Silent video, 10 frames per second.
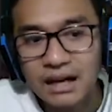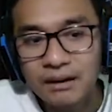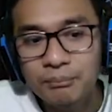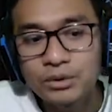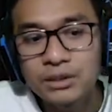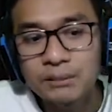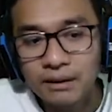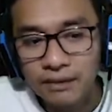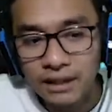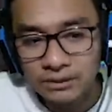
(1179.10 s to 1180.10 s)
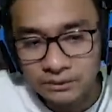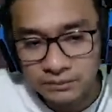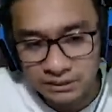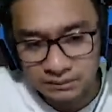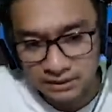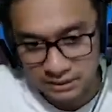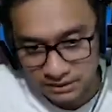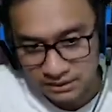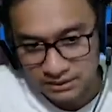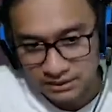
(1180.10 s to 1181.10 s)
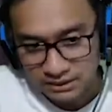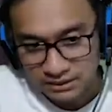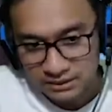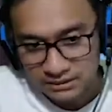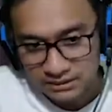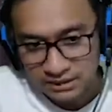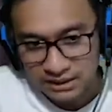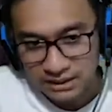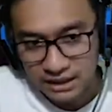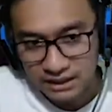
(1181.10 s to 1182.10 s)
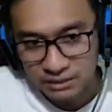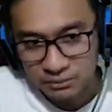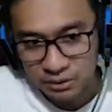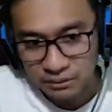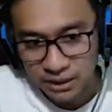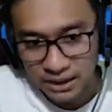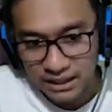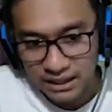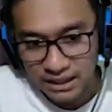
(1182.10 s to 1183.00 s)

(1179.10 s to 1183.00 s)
yang putih bawah itu teman-teman. Jadi Teddy itu merupakan